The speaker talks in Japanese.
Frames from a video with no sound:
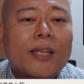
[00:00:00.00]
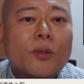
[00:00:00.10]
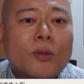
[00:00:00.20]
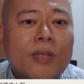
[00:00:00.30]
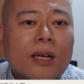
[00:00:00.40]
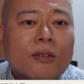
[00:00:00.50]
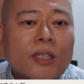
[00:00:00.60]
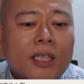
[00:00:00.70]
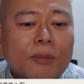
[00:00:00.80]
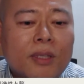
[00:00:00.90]
そういうふうな
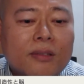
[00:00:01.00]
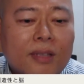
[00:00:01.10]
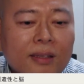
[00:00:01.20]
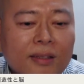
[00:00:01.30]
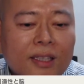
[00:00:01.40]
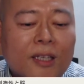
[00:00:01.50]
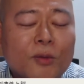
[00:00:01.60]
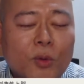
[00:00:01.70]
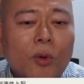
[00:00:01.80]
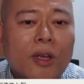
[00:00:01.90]
クリエイティブですかって聞
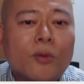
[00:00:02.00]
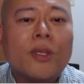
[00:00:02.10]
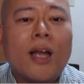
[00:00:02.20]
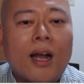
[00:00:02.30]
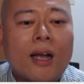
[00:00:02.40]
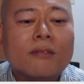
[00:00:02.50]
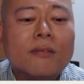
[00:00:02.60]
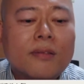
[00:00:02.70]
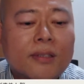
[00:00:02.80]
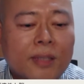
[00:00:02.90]
くと結構手が上がるん
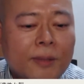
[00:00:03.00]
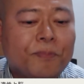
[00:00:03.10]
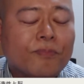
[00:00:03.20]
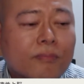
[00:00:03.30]
ですね。